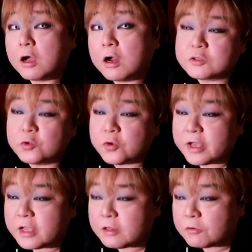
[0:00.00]
その
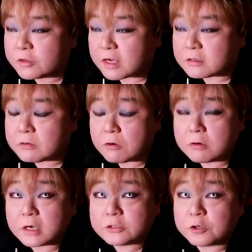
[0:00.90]
辺の脚
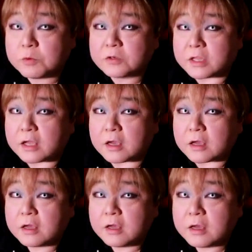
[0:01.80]
本がしょぼくて
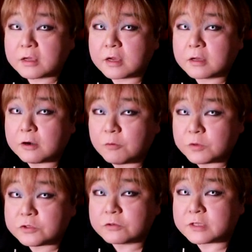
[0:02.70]
結果
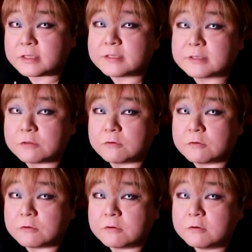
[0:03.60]
面白くないんですけ
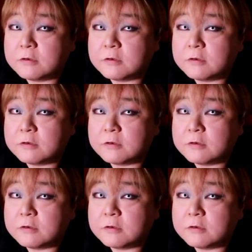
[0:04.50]
ど